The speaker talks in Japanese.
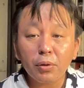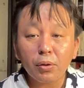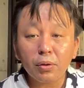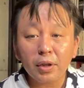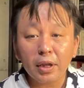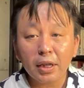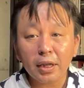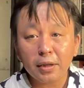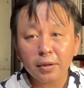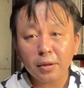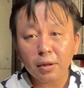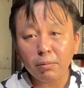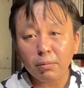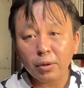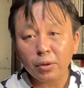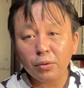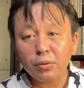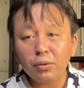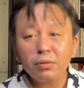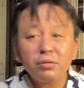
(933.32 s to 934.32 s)
読んだがっても目
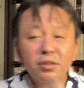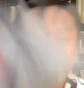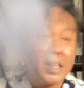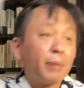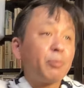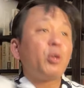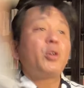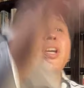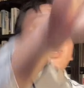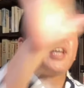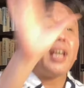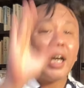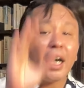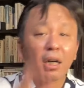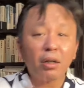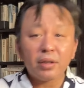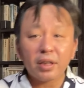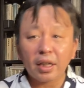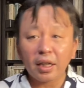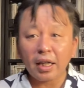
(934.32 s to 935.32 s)
の出るとボケあ
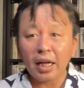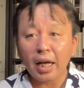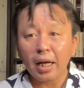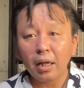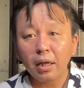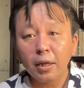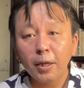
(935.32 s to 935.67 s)
ほんだから、